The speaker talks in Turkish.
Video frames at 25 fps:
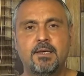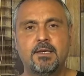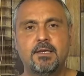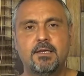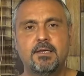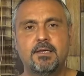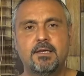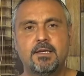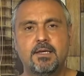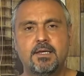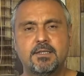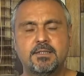
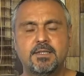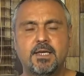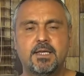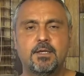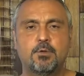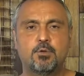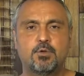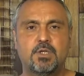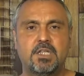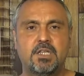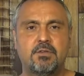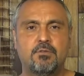e,
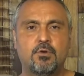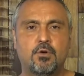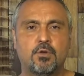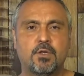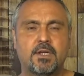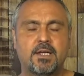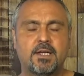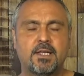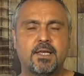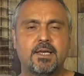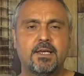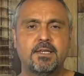Esenyurt TV
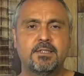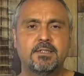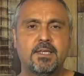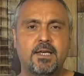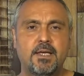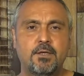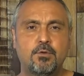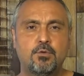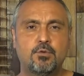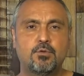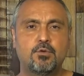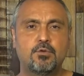olarak
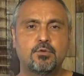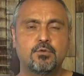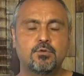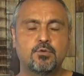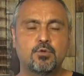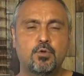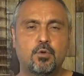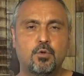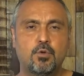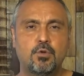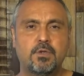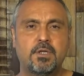Esenyurt'un
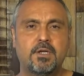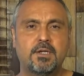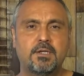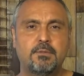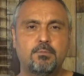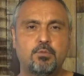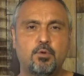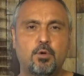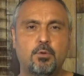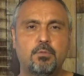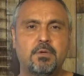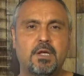sorunlarını,
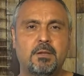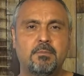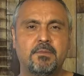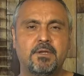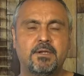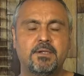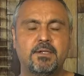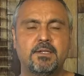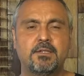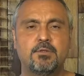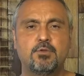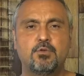
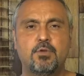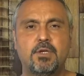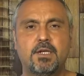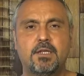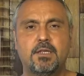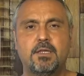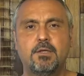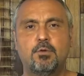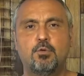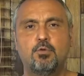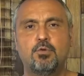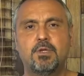problemlerini
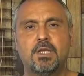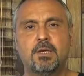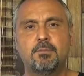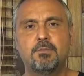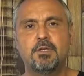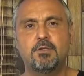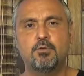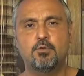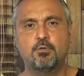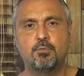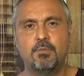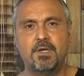sürekli
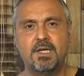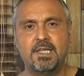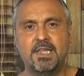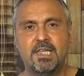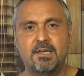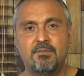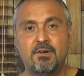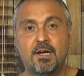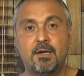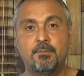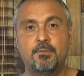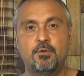gündemde tutmaya
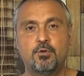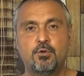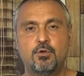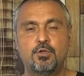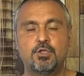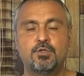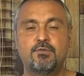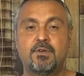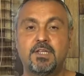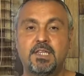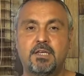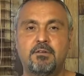devam
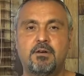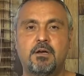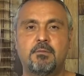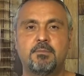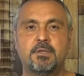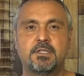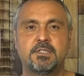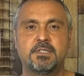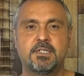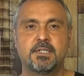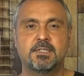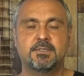ediyoruz ve devam
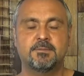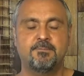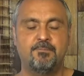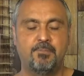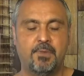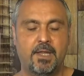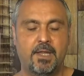edeceğiz.